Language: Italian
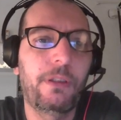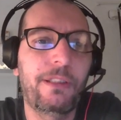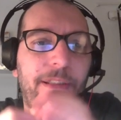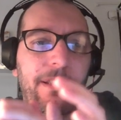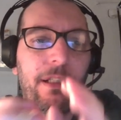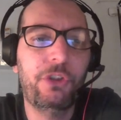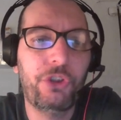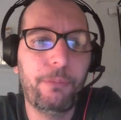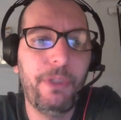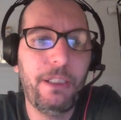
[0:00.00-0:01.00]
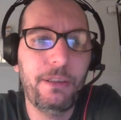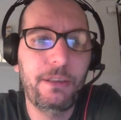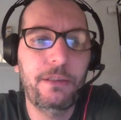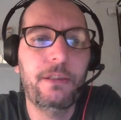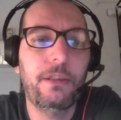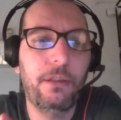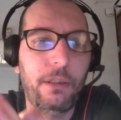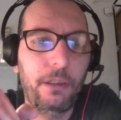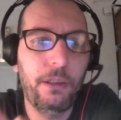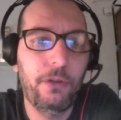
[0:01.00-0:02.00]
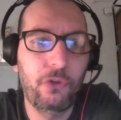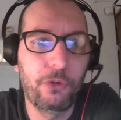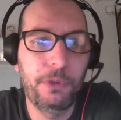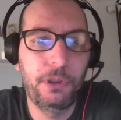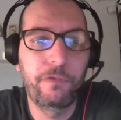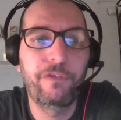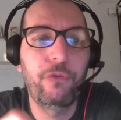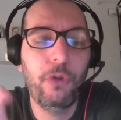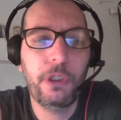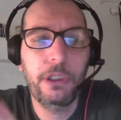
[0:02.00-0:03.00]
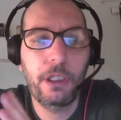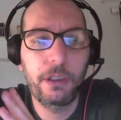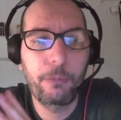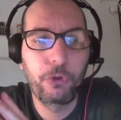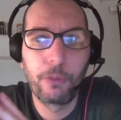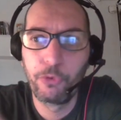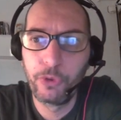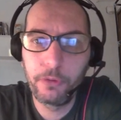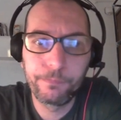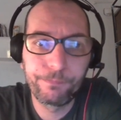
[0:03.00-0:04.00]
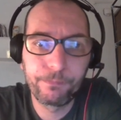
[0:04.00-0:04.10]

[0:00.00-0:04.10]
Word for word: Sasha Banks e Naomi fuori dalla WWE.